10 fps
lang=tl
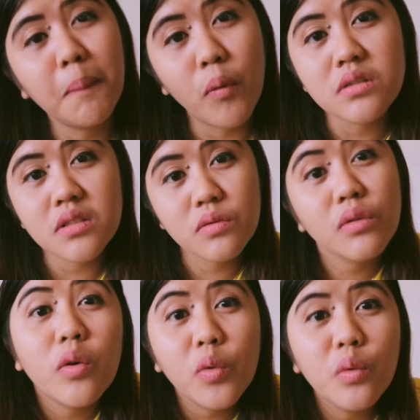kasi yung
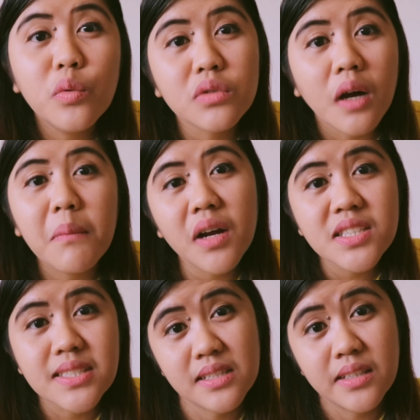nangungutang mga
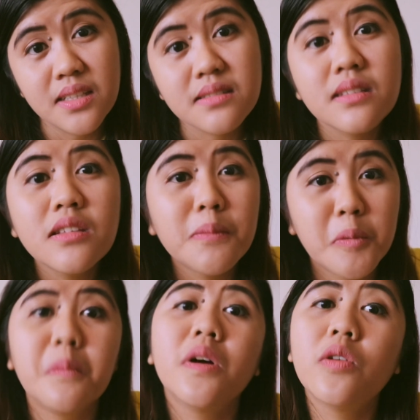sis. Hindi
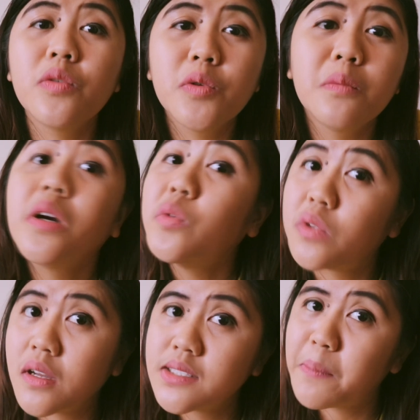po marunong
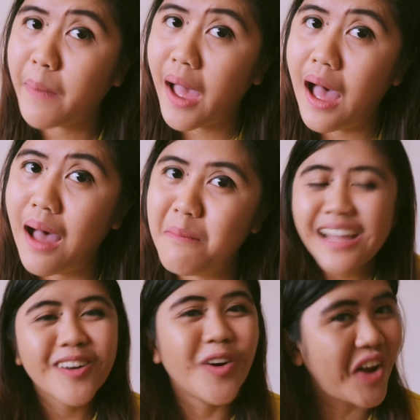mangutang si Pam.
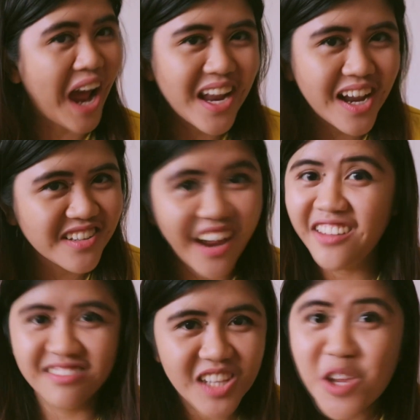Kung kaya niya,
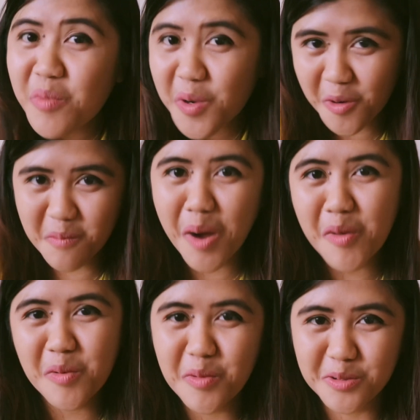hindi po yun
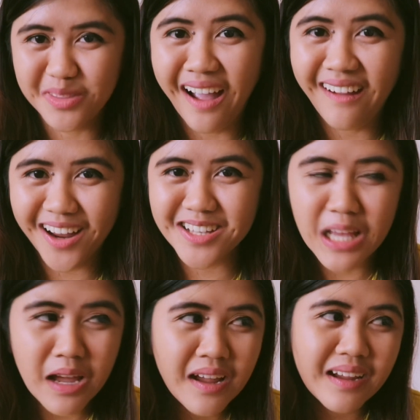mangungutang. Kaya
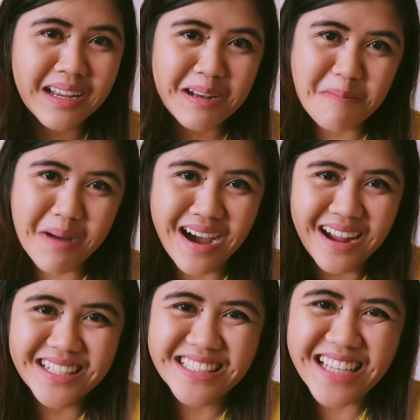kinabahan